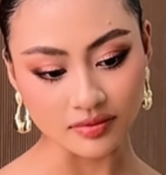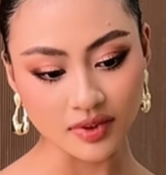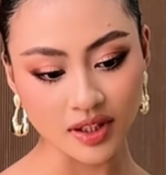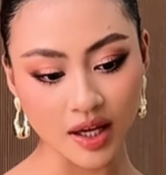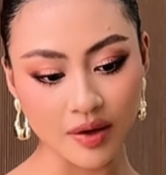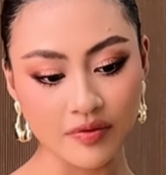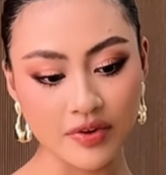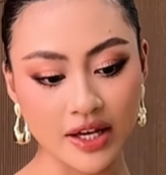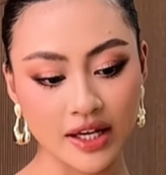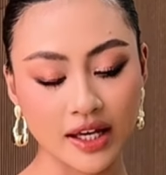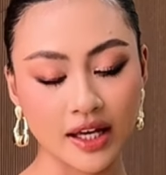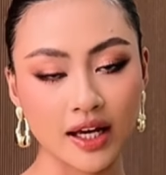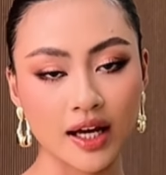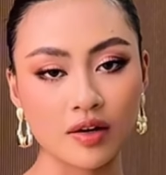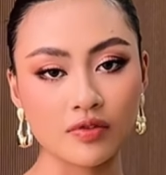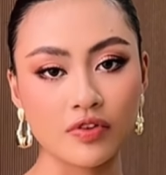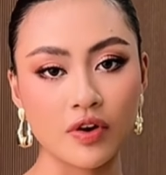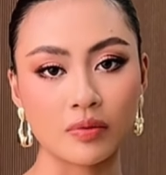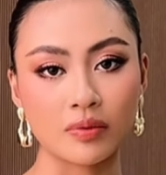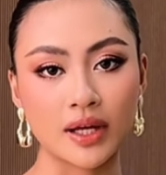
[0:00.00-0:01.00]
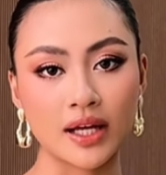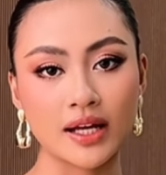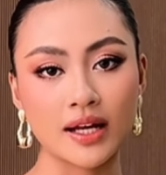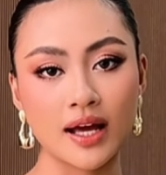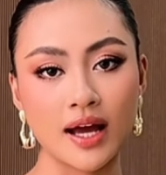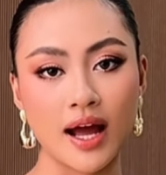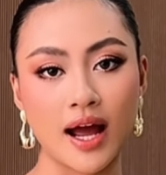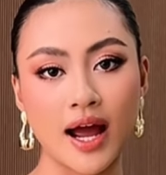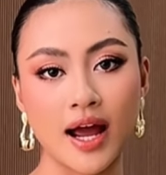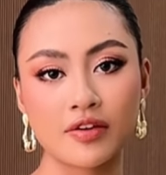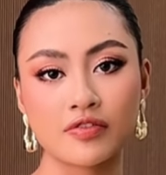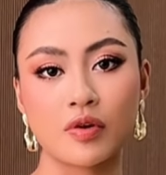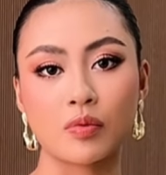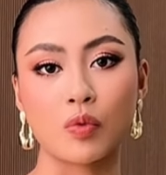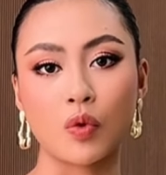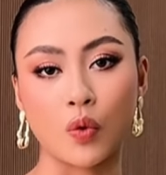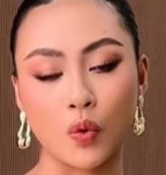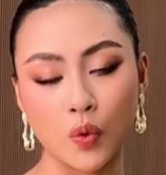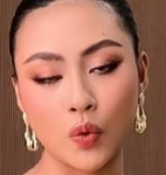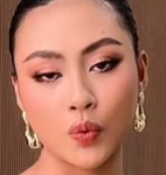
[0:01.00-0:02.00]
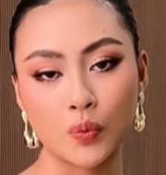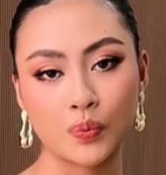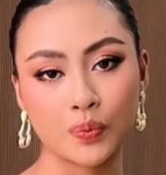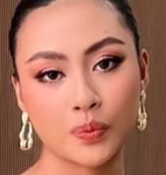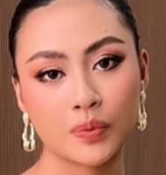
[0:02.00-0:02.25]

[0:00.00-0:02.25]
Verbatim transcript: tại vì cái căn phòng đấy là hai phòng ngủ